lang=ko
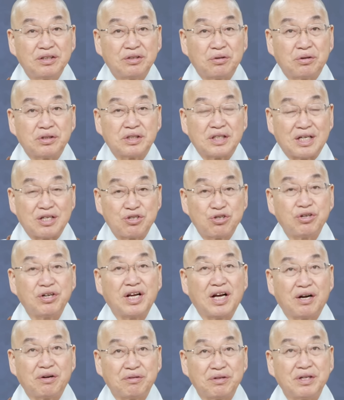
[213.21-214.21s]
또
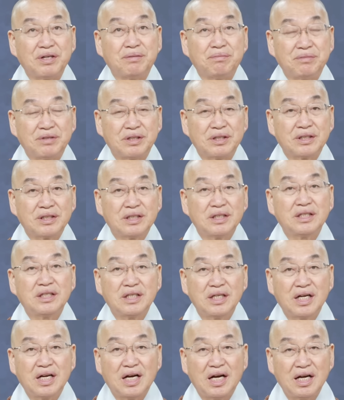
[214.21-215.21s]
잔소리하고 이러면.
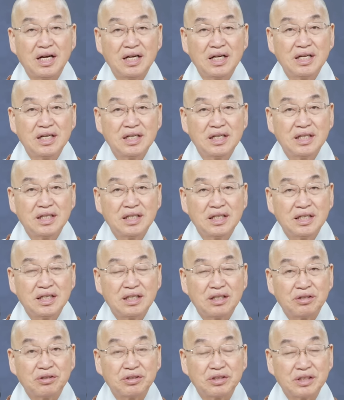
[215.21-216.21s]
그러니까
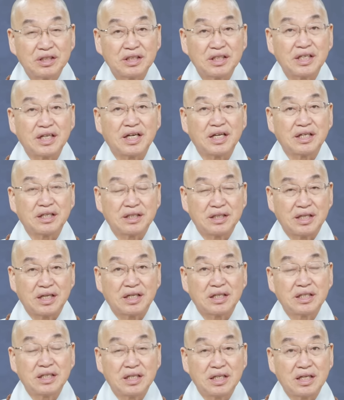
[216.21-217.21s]
또 성격이
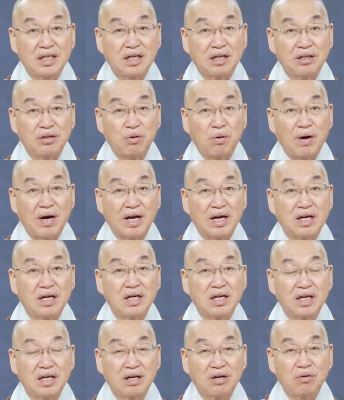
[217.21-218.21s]
그런다. 그러니까
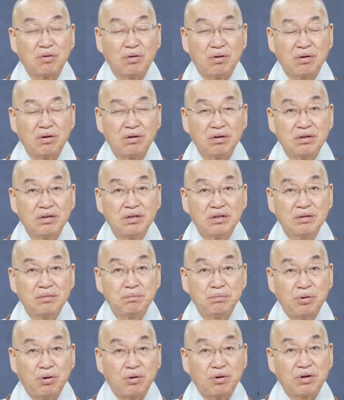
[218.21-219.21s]
화를 내고
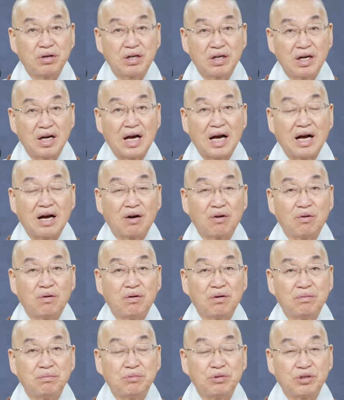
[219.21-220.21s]
폭언을
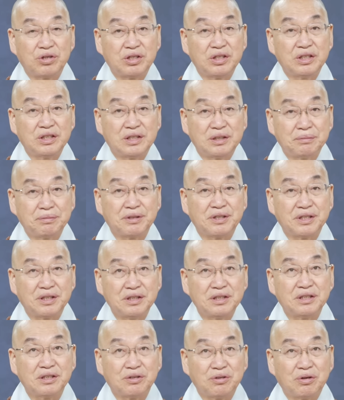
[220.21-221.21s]
하고 물건을
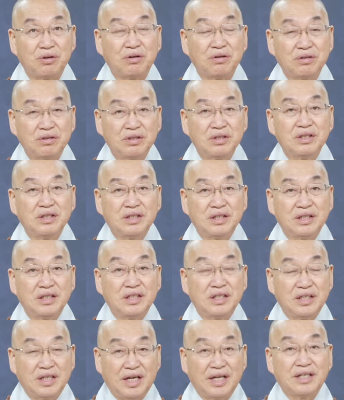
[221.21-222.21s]
집어던지고
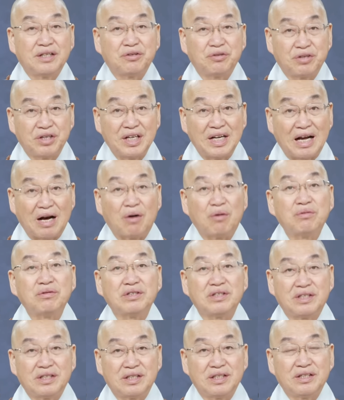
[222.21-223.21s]
이런 행동이
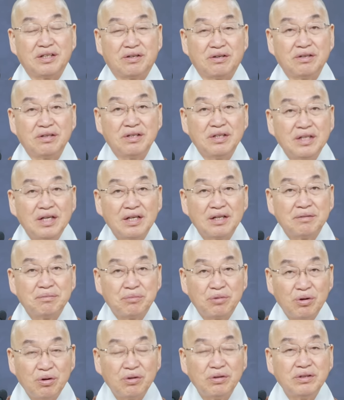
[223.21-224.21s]
나오거든요.
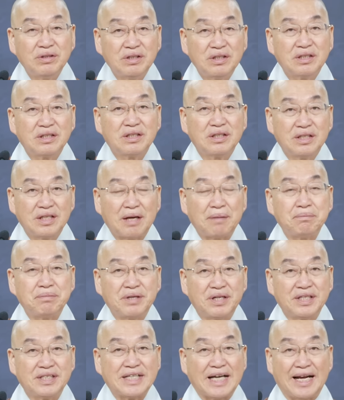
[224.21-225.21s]
물론 그런
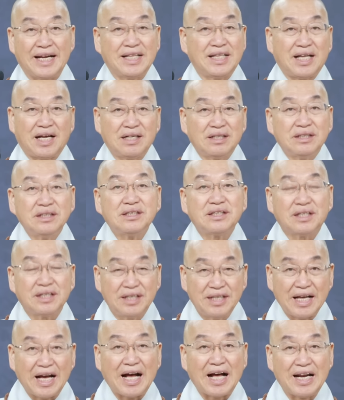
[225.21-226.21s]
남편이 잘했다는 건
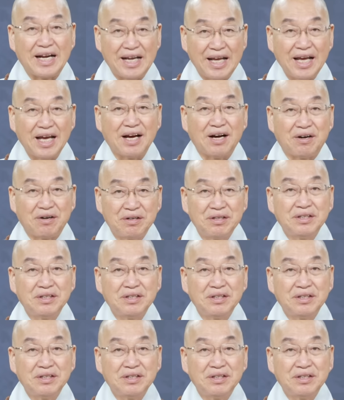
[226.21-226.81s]
절대 아니에요.